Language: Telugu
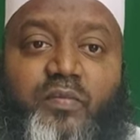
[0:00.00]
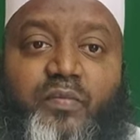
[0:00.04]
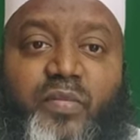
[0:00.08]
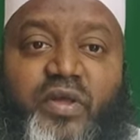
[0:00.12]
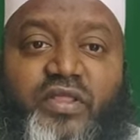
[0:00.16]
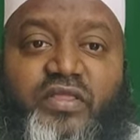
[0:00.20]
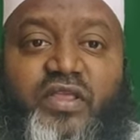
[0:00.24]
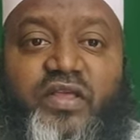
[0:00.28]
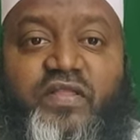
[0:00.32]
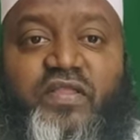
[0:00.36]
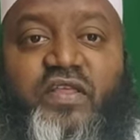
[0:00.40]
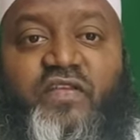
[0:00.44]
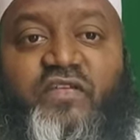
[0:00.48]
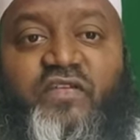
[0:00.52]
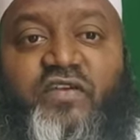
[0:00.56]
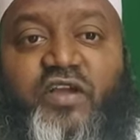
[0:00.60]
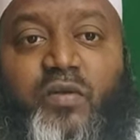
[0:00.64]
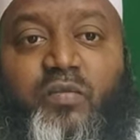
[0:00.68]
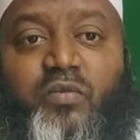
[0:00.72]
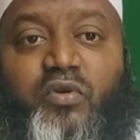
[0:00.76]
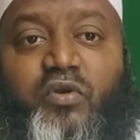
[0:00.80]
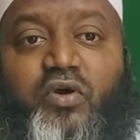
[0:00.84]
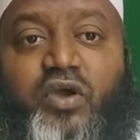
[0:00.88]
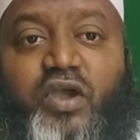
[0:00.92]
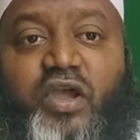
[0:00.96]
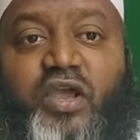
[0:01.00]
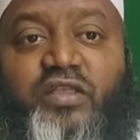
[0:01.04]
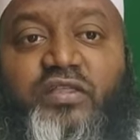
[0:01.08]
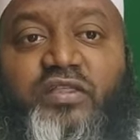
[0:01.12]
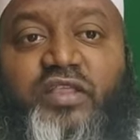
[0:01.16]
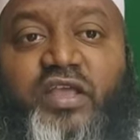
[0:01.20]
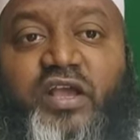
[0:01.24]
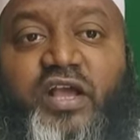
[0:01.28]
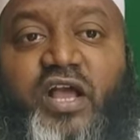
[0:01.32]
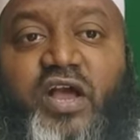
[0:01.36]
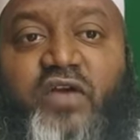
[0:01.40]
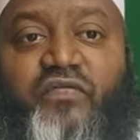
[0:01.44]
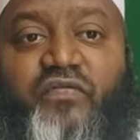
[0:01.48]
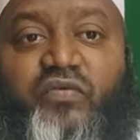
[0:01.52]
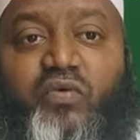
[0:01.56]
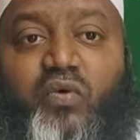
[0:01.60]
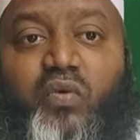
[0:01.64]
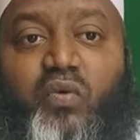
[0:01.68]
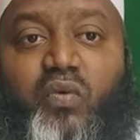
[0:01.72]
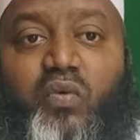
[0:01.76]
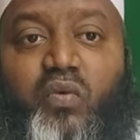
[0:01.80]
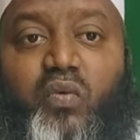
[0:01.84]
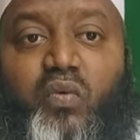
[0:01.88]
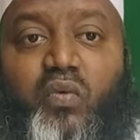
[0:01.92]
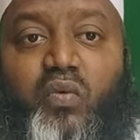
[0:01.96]
మధ్య దశకంలో ఎతకాఫ్
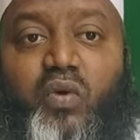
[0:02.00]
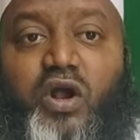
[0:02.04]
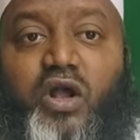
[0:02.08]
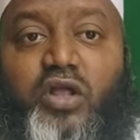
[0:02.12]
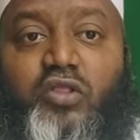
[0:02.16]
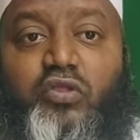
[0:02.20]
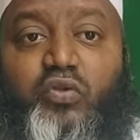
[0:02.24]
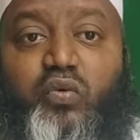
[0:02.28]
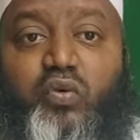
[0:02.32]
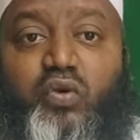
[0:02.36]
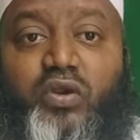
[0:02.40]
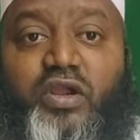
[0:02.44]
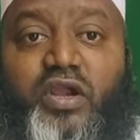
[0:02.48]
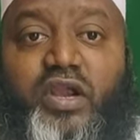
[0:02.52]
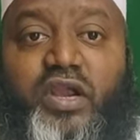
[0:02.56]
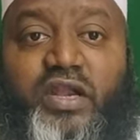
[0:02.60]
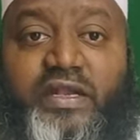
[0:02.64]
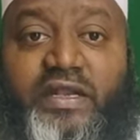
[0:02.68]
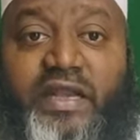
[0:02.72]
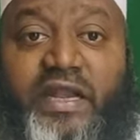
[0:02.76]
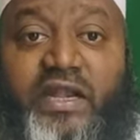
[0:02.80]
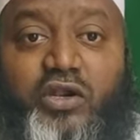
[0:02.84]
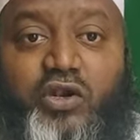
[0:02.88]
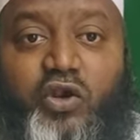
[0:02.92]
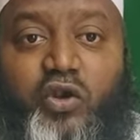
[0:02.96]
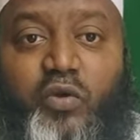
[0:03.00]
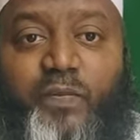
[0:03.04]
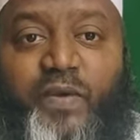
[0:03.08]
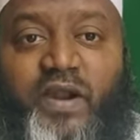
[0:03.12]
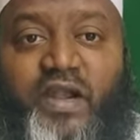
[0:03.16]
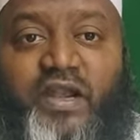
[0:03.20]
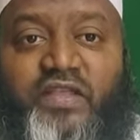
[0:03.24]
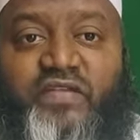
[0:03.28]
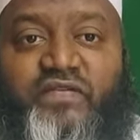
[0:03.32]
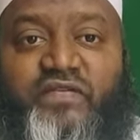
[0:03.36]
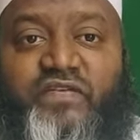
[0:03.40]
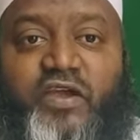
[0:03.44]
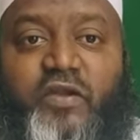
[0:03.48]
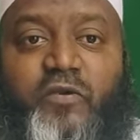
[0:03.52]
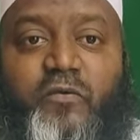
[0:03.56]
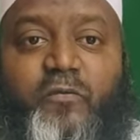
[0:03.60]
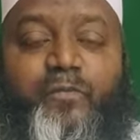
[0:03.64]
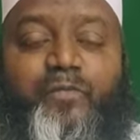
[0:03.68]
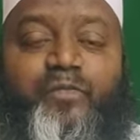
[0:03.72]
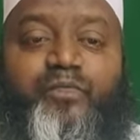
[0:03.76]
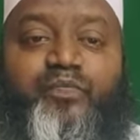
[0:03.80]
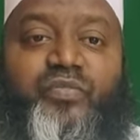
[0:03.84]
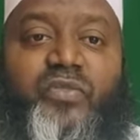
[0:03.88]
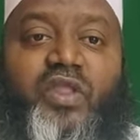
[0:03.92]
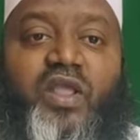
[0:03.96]
ఒక తుర్కీ టెంట్లో పాటించారు
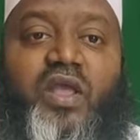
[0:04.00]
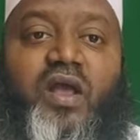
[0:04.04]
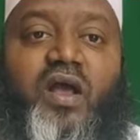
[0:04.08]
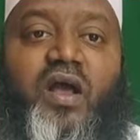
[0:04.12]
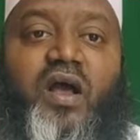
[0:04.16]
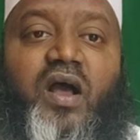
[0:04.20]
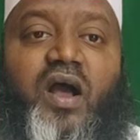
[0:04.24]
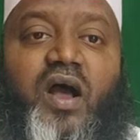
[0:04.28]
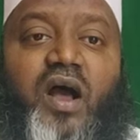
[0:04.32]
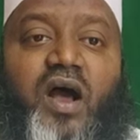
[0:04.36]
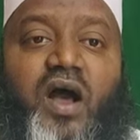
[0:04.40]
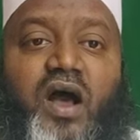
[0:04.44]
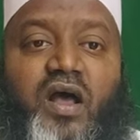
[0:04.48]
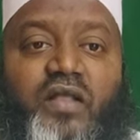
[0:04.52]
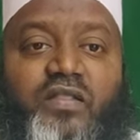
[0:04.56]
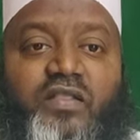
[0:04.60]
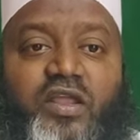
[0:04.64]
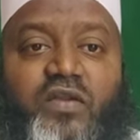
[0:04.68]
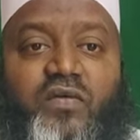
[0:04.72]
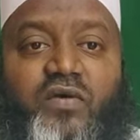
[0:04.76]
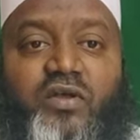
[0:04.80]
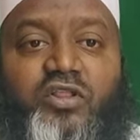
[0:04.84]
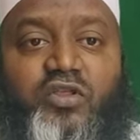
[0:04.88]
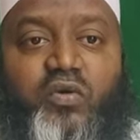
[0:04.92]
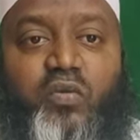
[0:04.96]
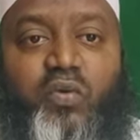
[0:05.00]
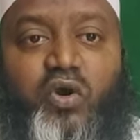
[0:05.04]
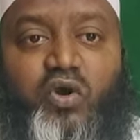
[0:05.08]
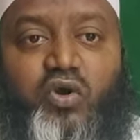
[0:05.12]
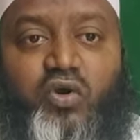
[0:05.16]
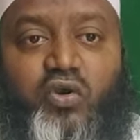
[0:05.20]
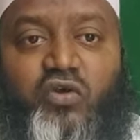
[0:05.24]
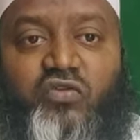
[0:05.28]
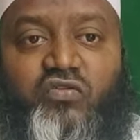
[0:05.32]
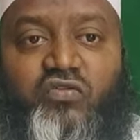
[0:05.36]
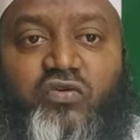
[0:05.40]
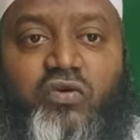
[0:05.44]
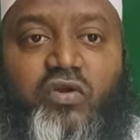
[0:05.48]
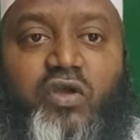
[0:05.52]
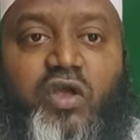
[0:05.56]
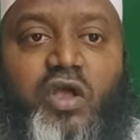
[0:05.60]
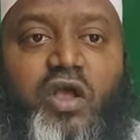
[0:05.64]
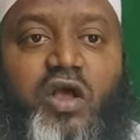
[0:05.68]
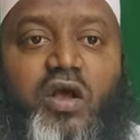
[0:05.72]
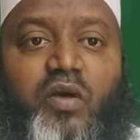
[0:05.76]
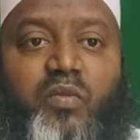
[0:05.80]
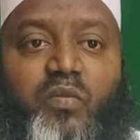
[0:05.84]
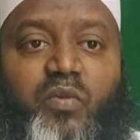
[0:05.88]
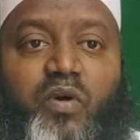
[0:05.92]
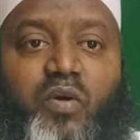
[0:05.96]
ఆ తర్వాత ఒకరోజు
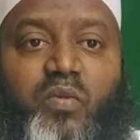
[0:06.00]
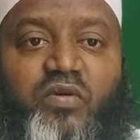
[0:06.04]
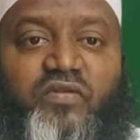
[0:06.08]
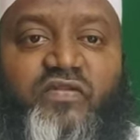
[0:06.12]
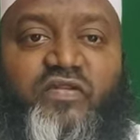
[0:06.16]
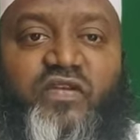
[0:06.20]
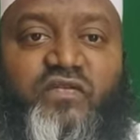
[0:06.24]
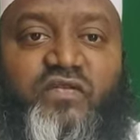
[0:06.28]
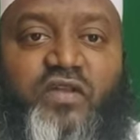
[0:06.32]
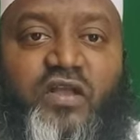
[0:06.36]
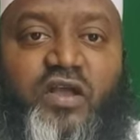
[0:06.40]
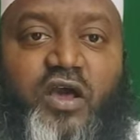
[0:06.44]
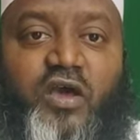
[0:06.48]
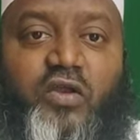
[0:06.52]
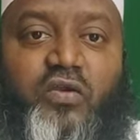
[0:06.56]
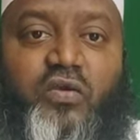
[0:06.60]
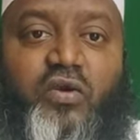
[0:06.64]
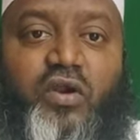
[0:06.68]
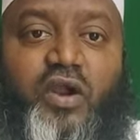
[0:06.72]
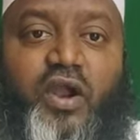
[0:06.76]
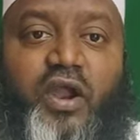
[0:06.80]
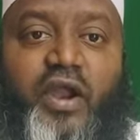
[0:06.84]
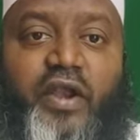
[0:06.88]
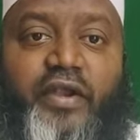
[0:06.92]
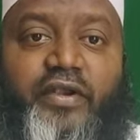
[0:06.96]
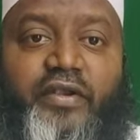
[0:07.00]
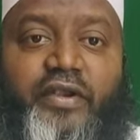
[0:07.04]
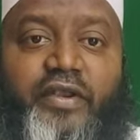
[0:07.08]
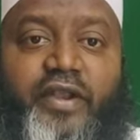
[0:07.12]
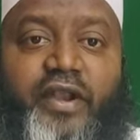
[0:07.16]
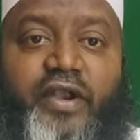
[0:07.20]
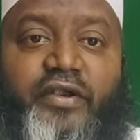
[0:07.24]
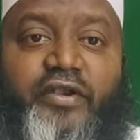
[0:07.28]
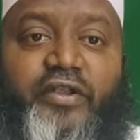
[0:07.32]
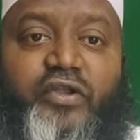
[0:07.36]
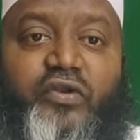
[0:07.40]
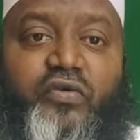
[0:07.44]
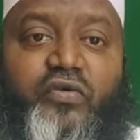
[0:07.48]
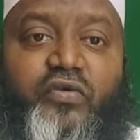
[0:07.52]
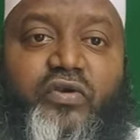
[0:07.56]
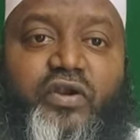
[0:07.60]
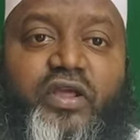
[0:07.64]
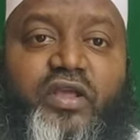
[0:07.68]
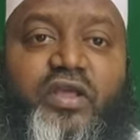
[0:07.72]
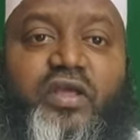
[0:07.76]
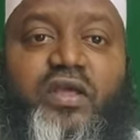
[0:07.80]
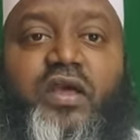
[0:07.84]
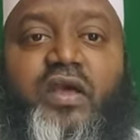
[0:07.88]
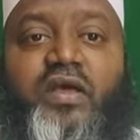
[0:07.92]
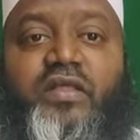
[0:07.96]
మొహమ్మద్ అస్లం గారు టెంట్
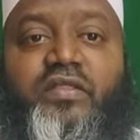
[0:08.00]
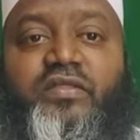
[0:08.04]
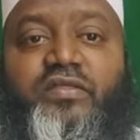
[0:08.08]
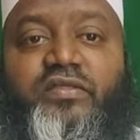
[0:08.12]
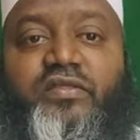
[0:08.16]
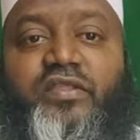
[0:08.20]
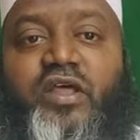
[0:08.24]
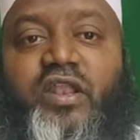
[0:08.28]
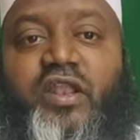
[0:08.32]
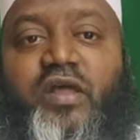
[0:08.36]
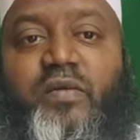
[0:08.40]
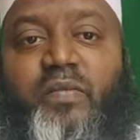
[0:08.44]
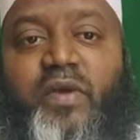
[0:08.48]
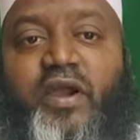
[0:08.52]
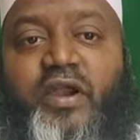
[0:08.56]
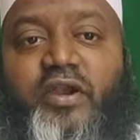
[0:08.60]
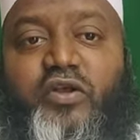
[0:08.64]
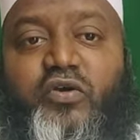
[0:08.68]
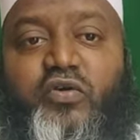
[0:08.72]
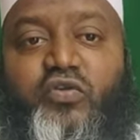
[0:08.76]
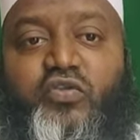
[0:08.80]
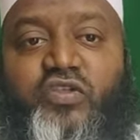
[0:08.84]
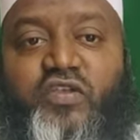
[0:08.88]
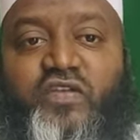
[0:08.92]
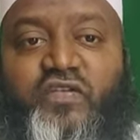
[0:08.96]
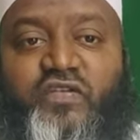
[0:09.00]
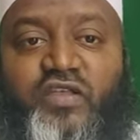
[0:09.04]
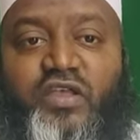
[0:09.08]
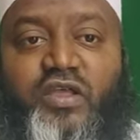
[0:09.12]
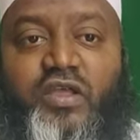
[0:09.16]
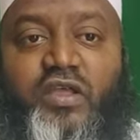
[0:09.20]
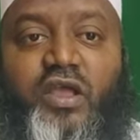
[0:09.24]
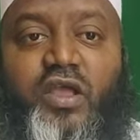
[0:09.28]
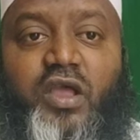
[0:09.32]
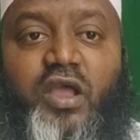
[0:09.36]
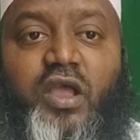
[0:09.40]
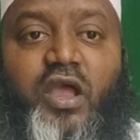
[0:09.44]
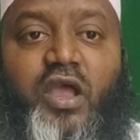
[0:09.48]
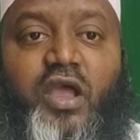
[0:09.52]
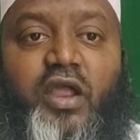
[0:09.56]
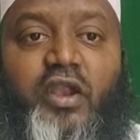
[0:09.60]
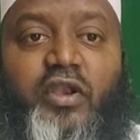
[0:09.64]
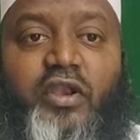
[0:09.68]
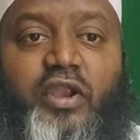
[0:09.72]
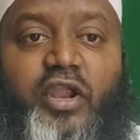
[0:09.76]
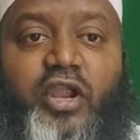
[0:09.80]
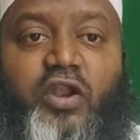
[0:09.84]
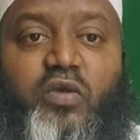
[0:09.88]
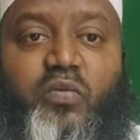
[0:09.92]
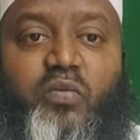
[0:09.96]
నుండి తల బయటకు తీసి
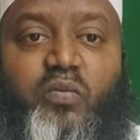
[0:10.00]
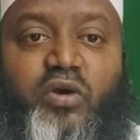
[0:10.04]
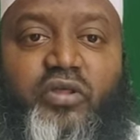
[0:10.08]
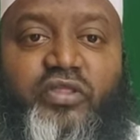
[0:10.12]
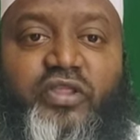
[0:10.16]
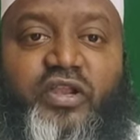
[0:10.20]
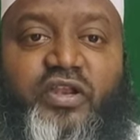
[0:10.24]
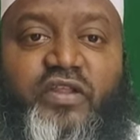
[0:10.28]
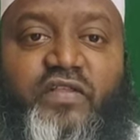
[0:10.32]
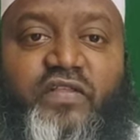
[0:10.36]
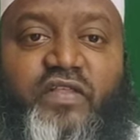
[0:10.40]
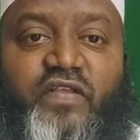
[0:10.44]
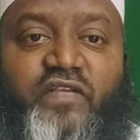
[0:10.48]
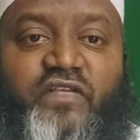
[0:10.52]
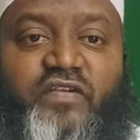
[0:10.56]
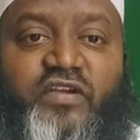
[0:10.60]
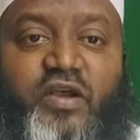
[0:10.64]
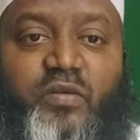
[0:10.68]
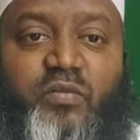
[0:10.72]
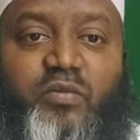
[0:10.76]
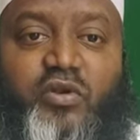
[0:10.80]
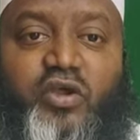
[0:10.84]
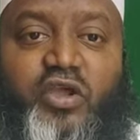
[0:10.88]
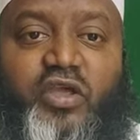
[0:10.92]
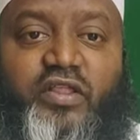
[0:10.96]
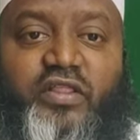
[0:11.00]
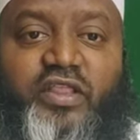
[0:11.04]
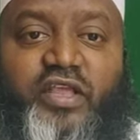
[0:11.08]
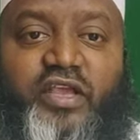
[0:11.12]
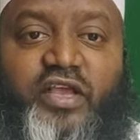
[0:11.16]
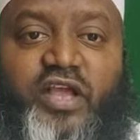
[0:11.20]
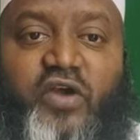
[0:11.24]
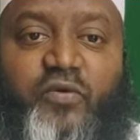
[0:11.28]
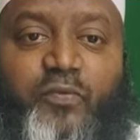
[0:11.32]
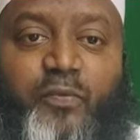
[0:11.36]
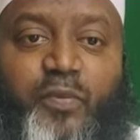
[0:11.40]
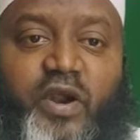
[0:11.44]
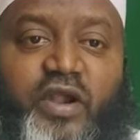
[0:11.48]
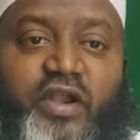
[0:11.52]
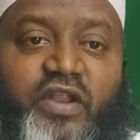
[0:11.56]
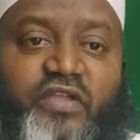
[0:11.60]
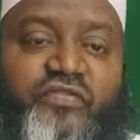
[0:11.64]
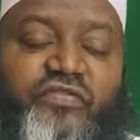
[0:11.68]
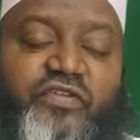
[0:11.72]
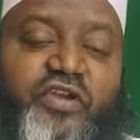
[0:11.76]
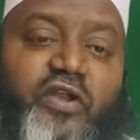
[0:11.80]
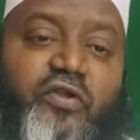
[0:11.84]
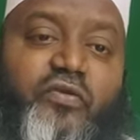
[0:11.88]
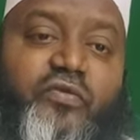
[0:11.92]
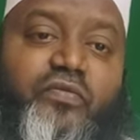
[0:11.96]
నేను మొదటి దశకంలో ఎత్తేకా
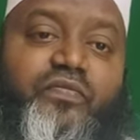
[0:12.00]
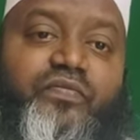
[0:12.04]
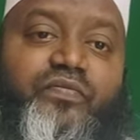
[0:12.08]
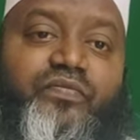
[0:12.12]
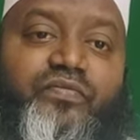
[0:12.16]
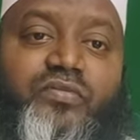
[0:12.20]
పాటించాను